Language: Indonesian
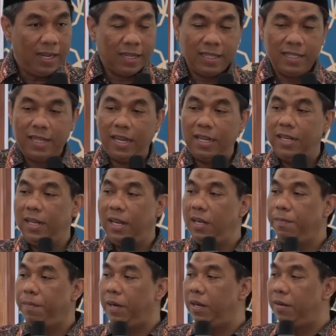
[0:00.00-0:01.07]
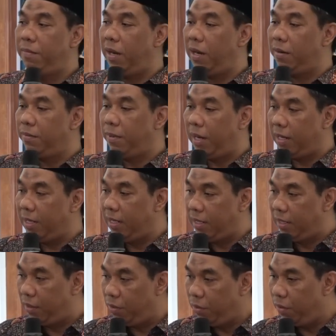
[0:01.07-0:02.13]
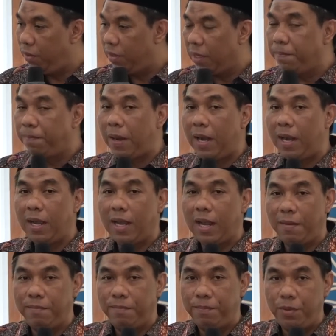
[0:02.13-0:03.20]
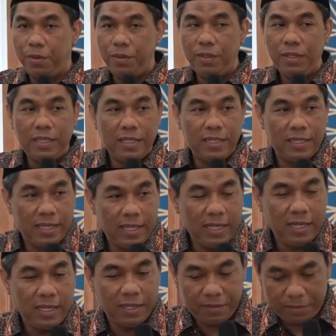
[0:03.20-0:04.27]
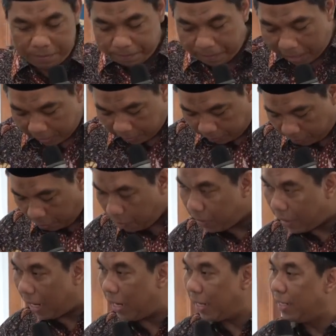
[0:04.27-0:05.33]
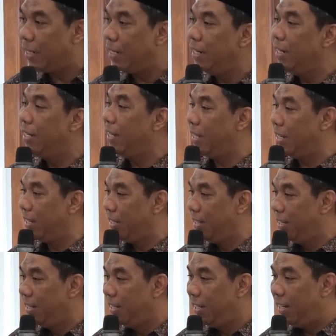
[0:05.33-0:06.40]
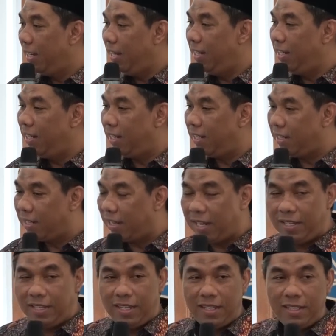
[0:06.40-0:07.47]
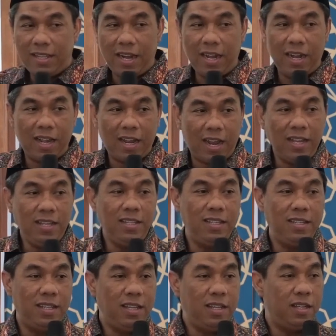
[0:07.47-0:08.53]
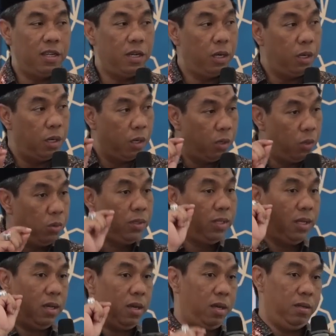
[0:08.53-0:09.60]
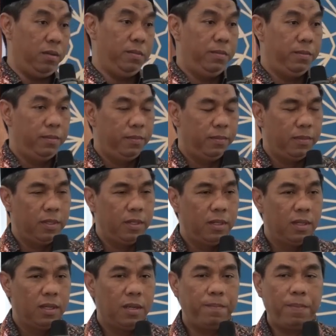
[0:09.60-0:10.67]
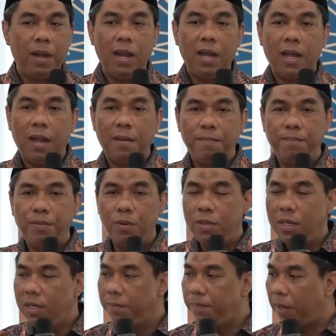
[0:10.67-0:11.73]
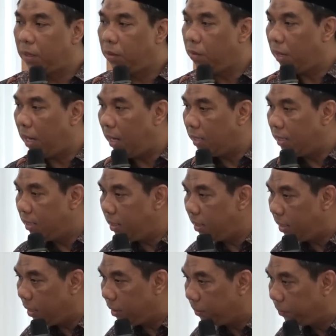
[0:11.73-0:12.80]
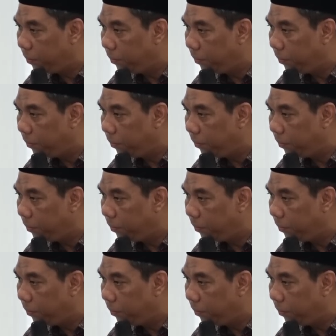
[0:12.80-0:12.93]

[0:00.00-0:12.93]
ada kejadian pada malam hari itu kepala kampung dipatok kala jengking Inna sayyidal hayyi ludiqa. Kepala kampungnya dipatok kala jengking.